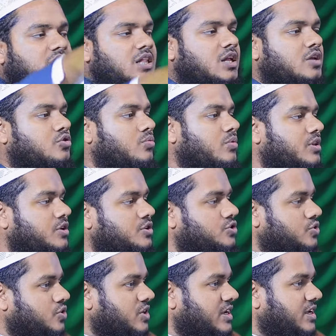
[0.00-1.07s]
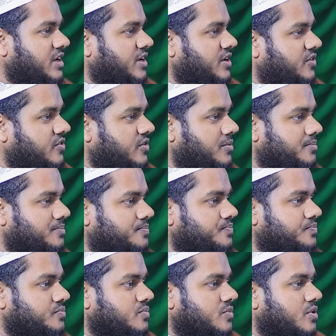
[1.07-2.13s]
যা আল্লাহ তোমাদের জন্য লিখে রেখেছে
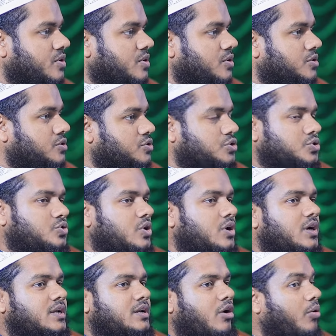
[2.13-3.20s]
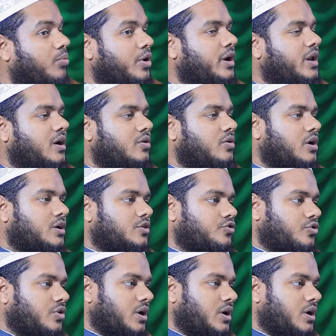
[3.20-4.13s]
সুতরাং এটা অবহেলা করার কিছু